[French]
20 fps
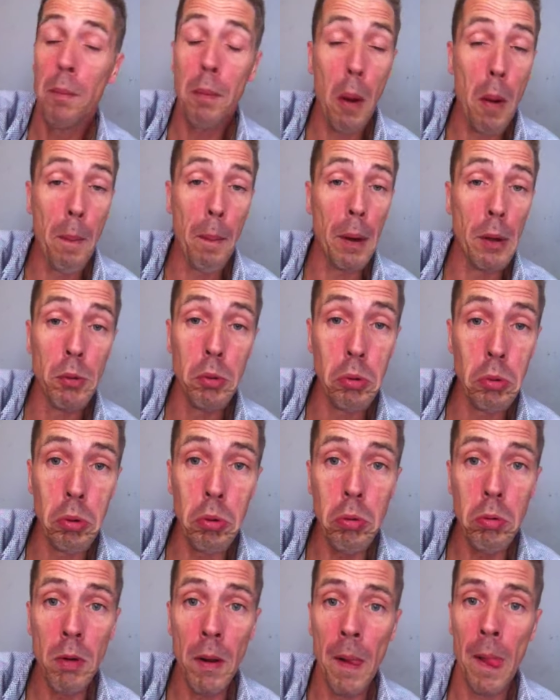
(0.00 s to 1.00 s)
Ben, pas du
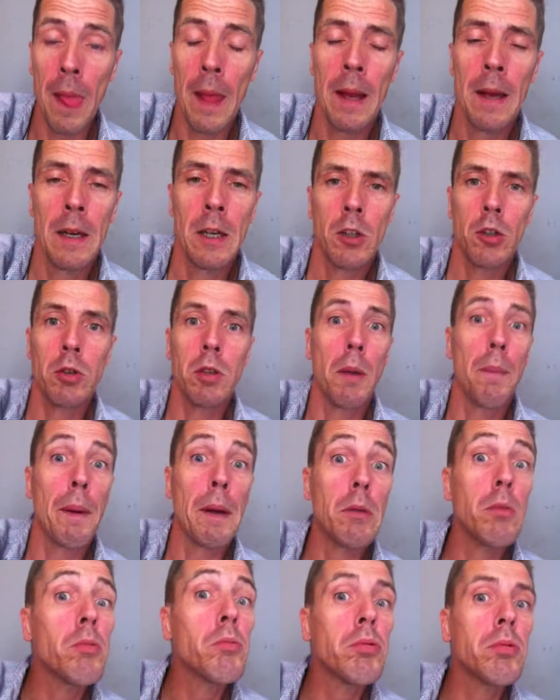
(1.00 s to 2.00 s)
tout. Je ne sais
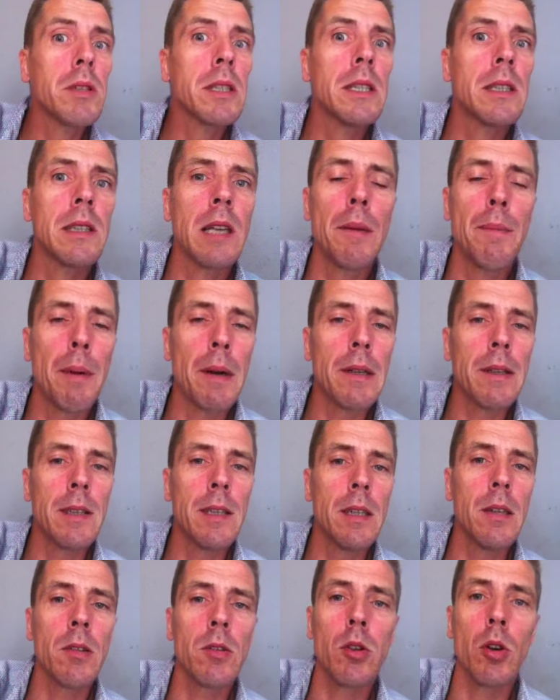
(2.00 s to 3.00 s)
pas du tout ce qui s'est
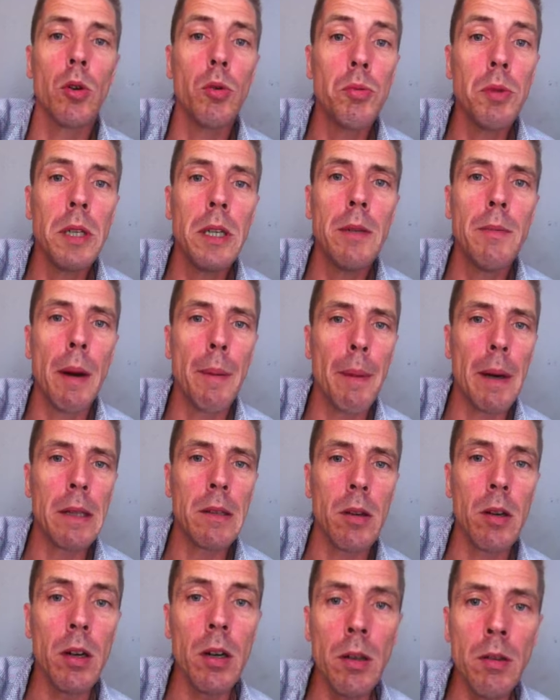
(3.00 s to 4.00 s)
passé entre lui et ma
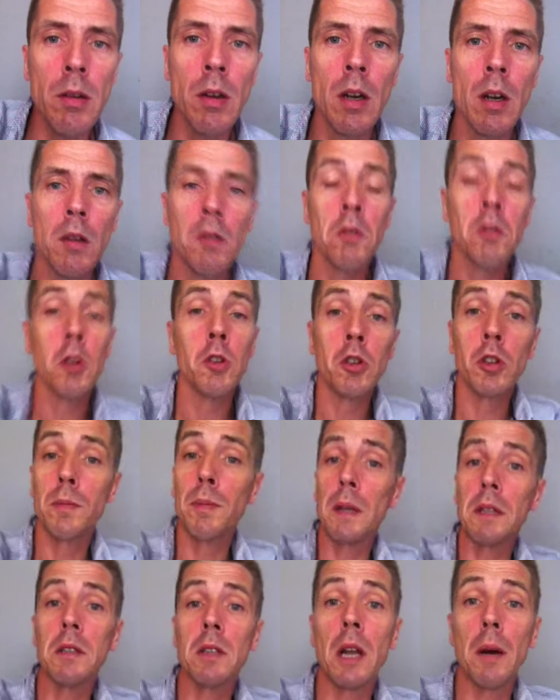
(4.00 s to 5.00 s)
patronne. Je ne
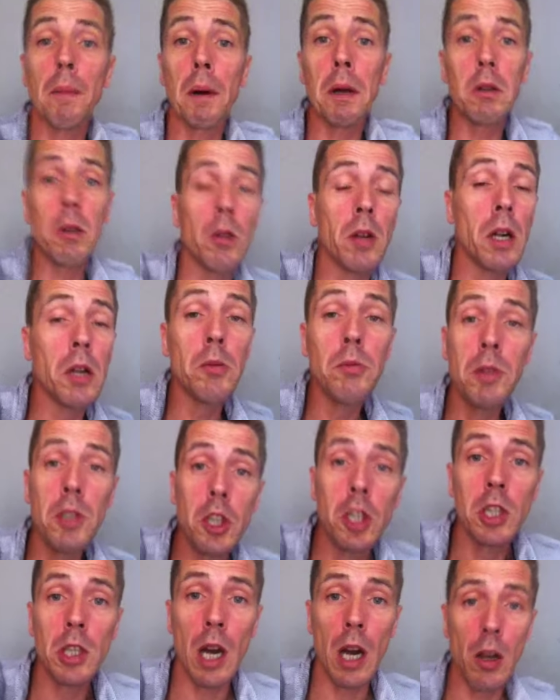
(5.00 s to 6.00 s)
sais pas si la patronne avait dit
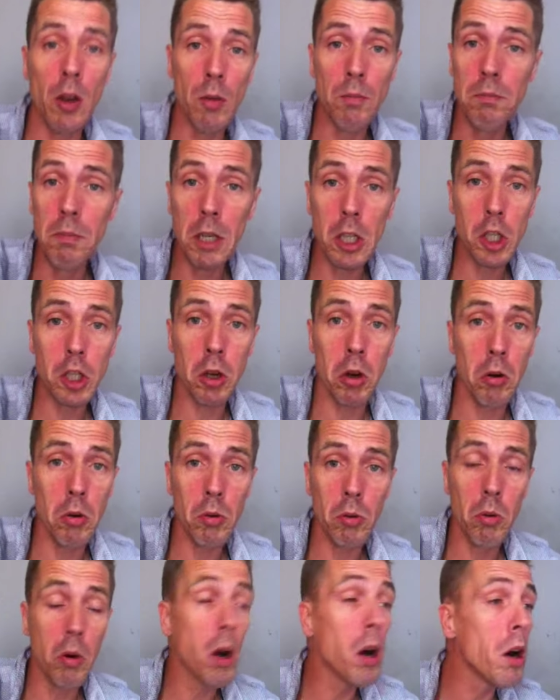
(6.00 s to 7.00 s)
que j'étais un homme méchant
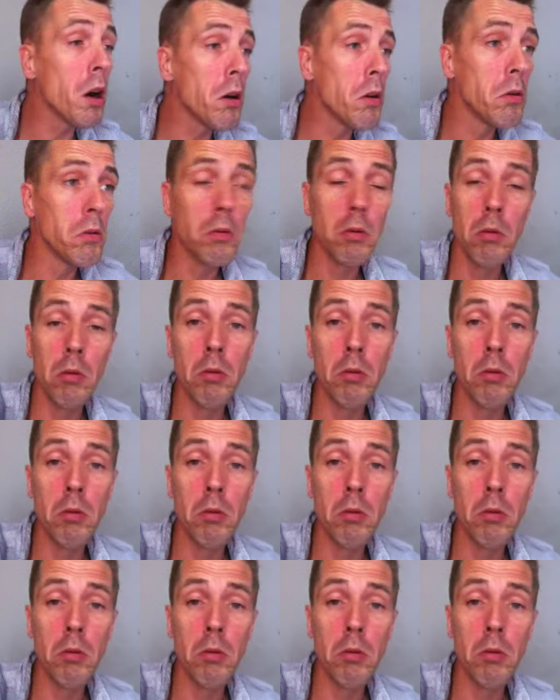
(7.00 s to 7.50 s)
ou quoi. Euh.